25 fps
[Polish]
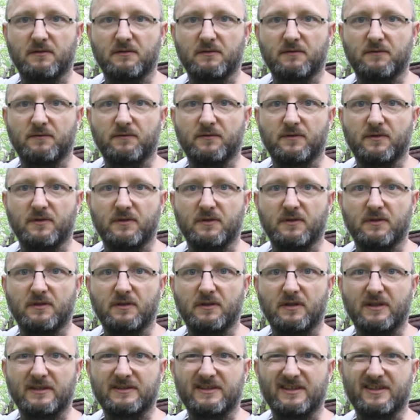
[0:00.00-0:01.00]

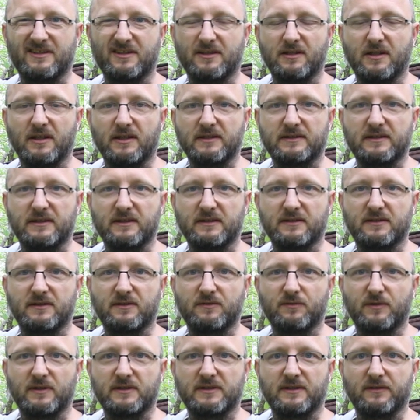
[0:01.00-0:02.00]
W lasach iglastych
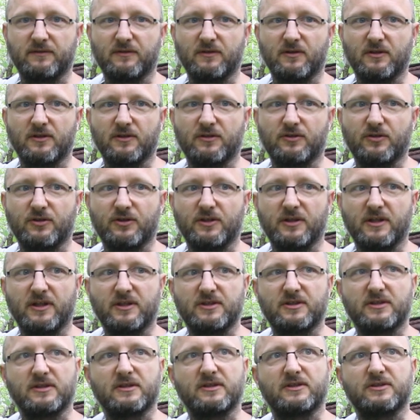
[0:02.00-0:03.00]
sytuacja wygląda trochę
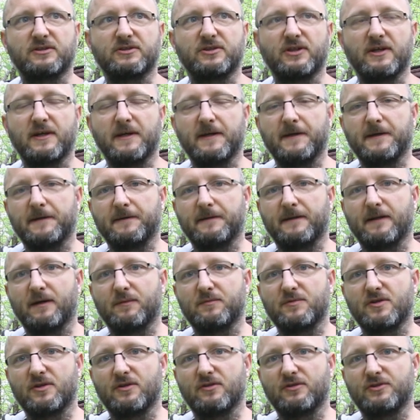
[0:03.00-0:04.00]
inaczej, gdyż
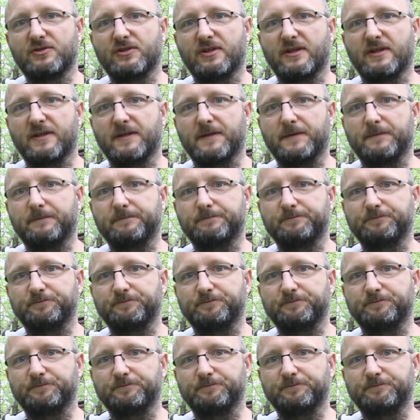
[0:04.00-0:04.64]
tam nie dociera